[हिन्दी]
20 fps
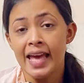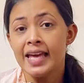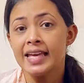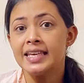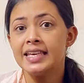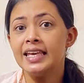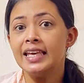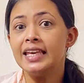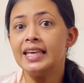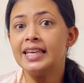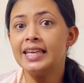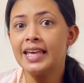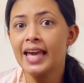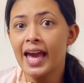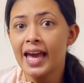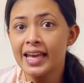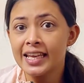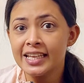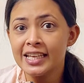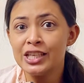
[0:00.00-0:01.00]
कि
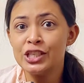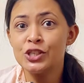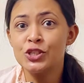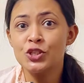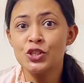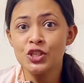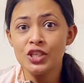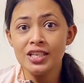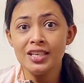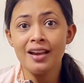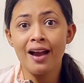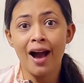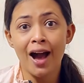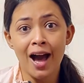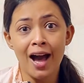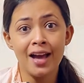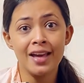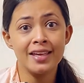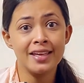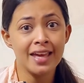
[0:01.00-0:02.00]
गैरी जी
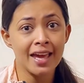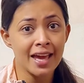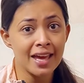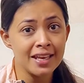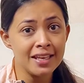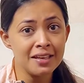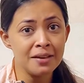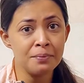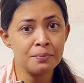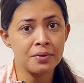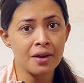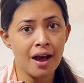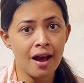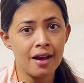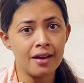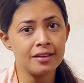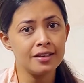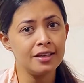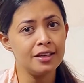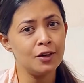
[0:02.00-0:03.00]
हाँ गैरी
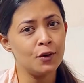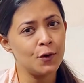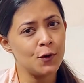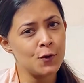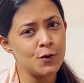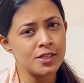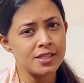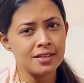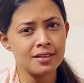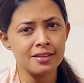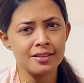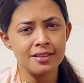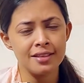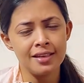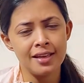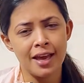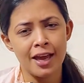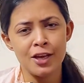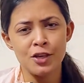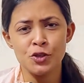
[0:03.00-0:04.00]
ब्रार की हो सकती
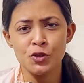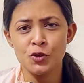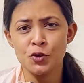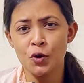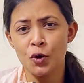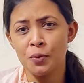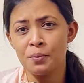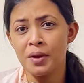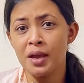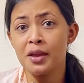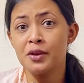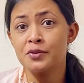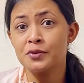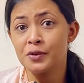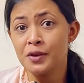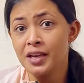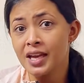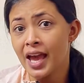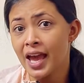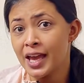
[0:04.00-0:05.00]
है शो में
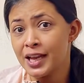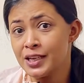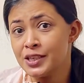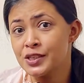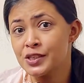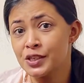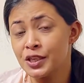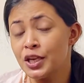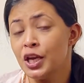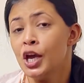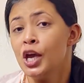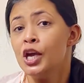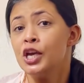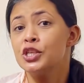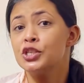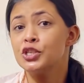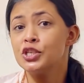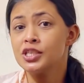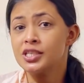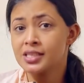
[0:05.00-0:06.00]
री एंट्री
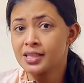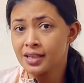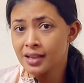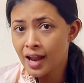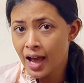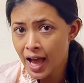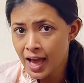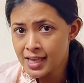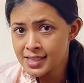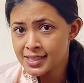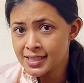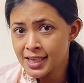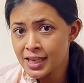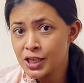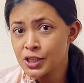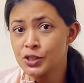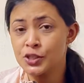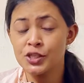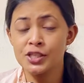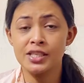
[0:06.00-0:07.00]
जिस तरह से
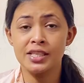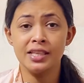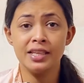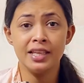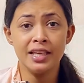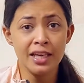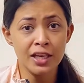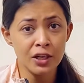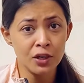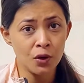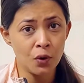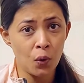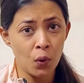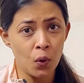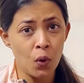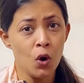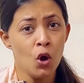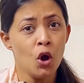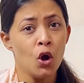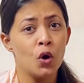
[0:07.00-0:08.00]
जिस लीन
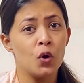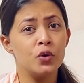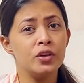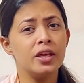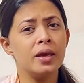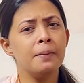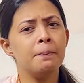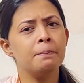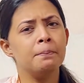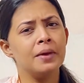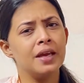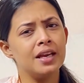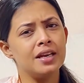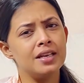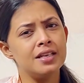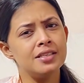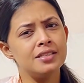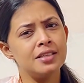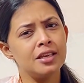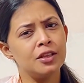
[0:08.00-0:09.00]
को उनके
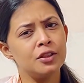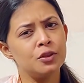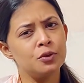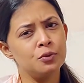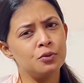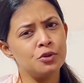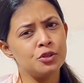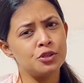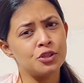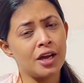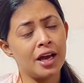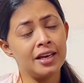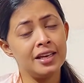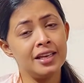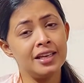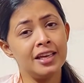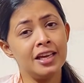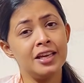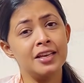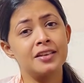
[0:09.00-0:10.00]
बेटे से दूर जाने
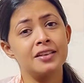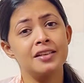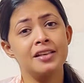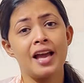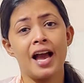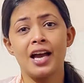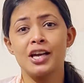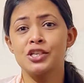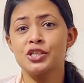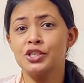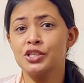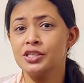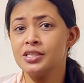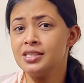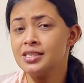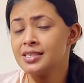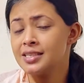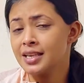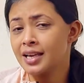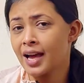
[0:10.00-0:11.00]
के
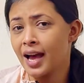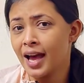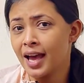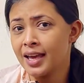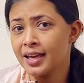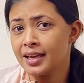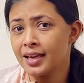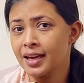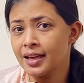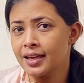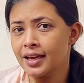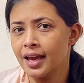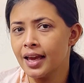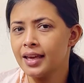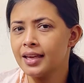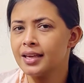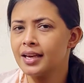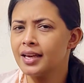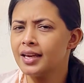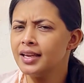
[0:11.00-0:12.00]
रिएक्शंस दिखाए गए
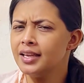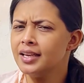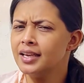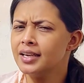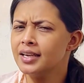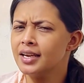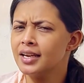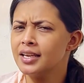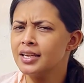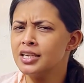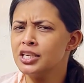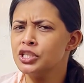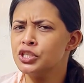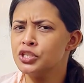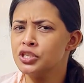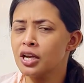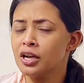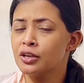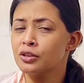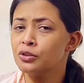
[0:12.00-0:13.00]
हैं कहीं ना कहीं
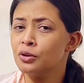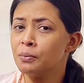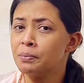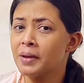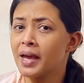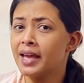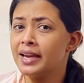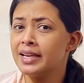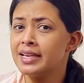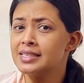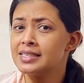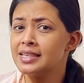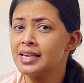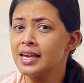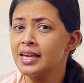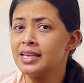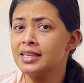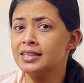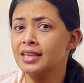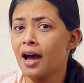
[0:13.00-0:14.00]
शक तो पहले से
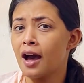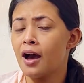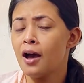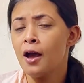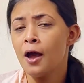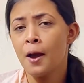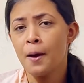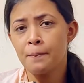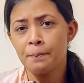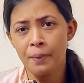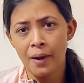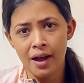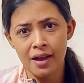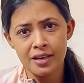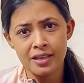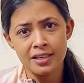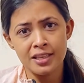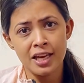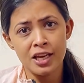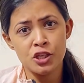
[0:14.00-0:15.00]
ही था पर
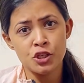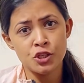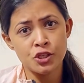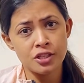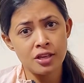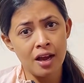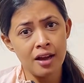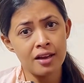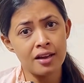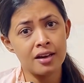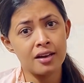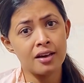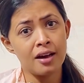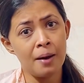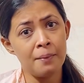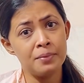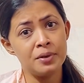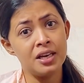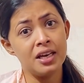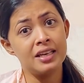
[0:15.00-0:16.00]
ये शक
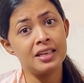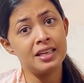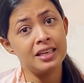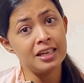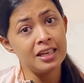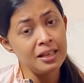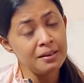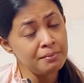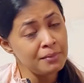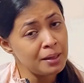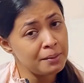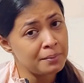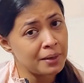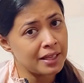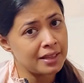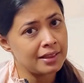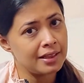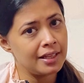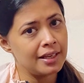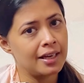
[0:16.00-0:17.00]
कब यकीन में
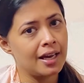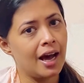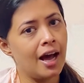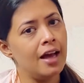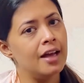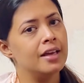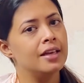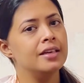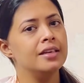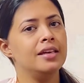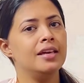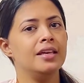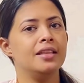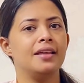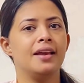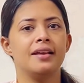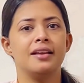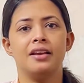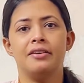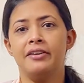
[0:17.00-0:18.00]
बदलेगा ये
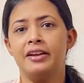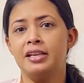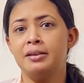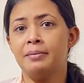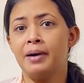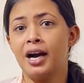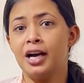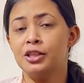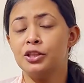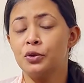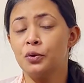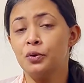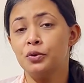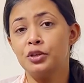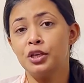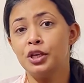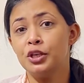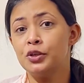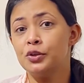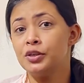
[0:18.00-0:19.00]
देखने वाली बात
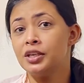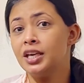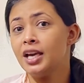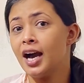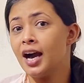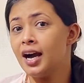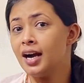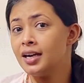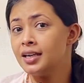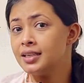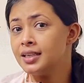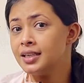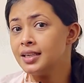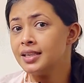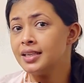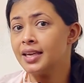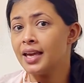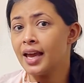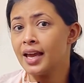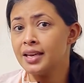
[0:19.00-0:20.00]
होगी क्योंकि अगर
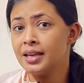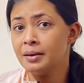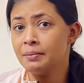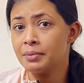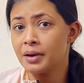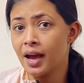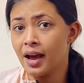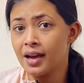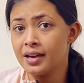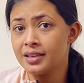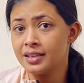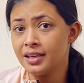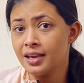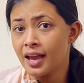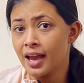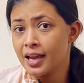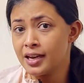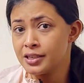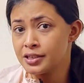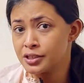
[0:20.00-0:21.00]
गैरी ब्रार की
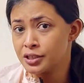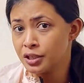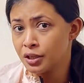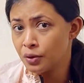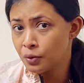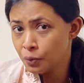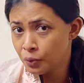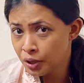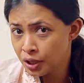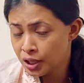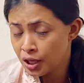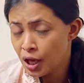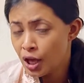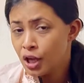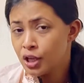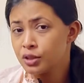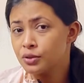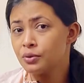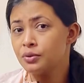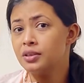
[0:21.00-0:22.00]
एंट्री हुई
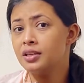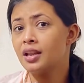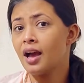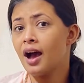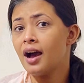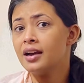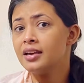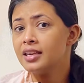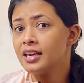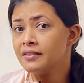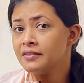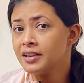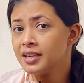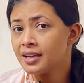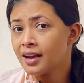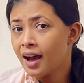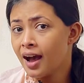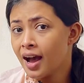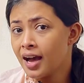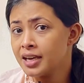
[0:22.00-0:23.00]
तो ना केवल
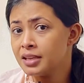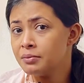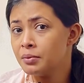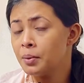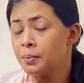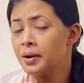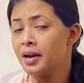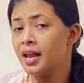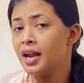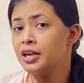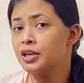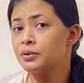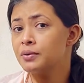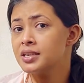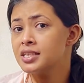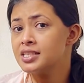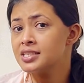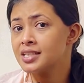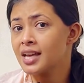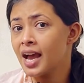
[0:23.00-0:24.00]
कहानी में बड़ा
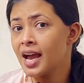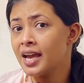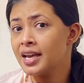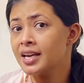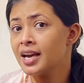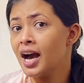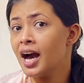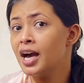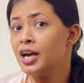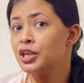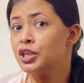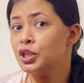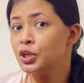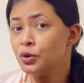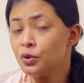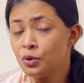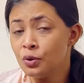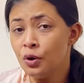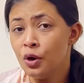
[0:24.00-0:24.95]
ट्विस्ट आएगा क्यों